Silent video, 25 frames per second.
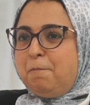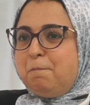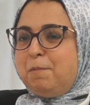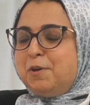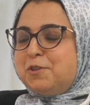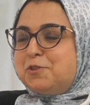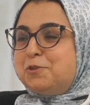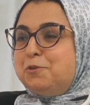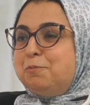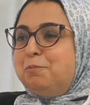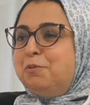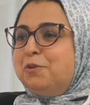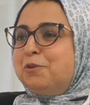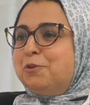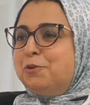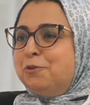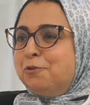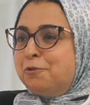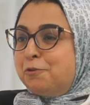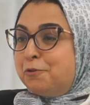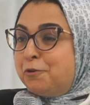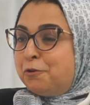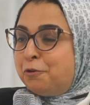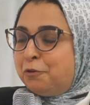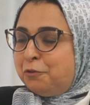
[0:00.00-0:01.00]
ben, Je ne peux que
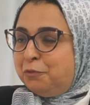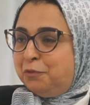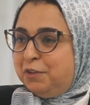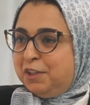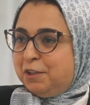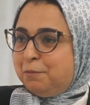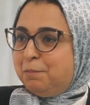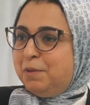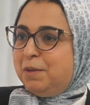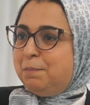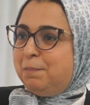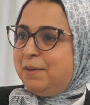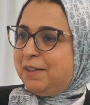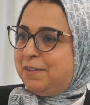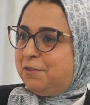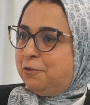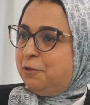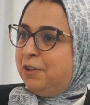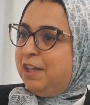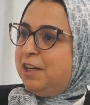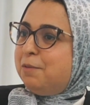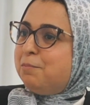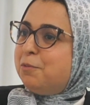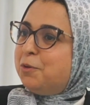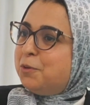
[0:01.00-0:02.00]
confirmer
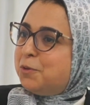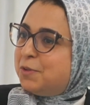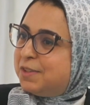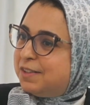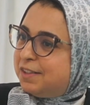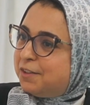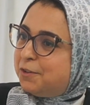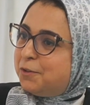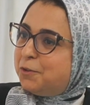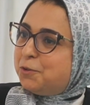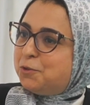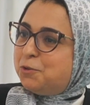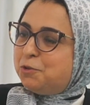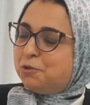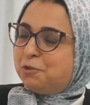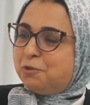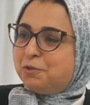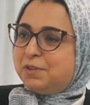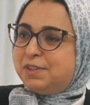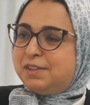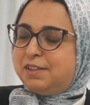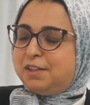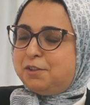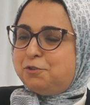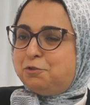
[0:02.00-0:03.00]
personnellement ce,
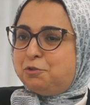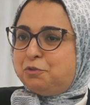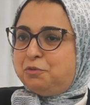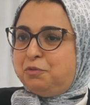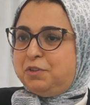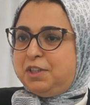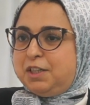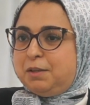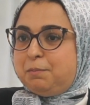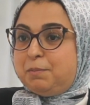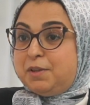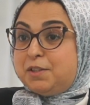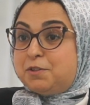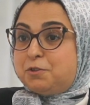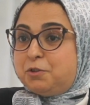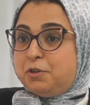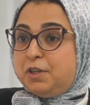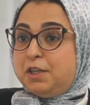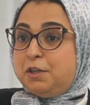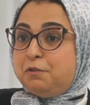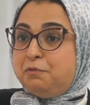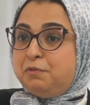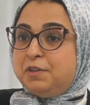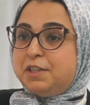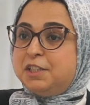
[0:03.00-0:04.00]
constat, Sophia, parce que
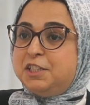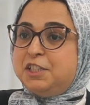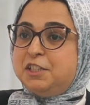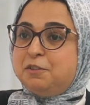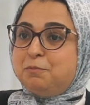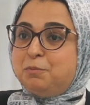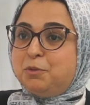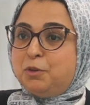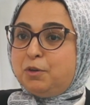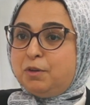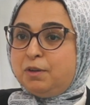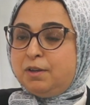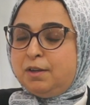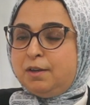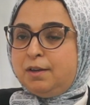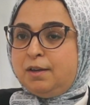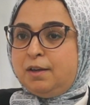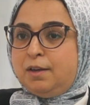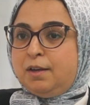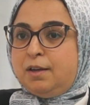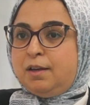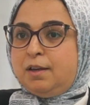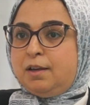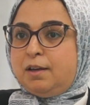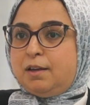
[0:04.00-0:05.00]
effectivement,
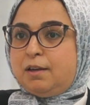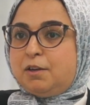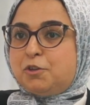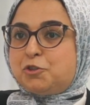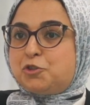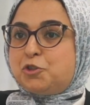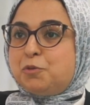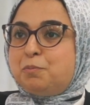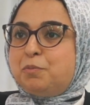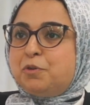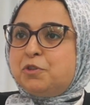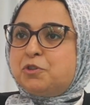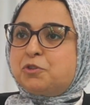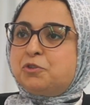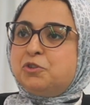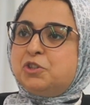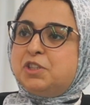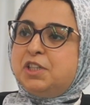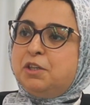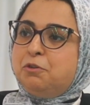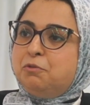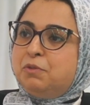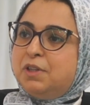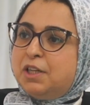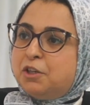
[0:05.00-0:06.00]
je pense que
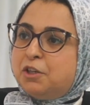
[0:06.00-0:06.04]
j'ai eu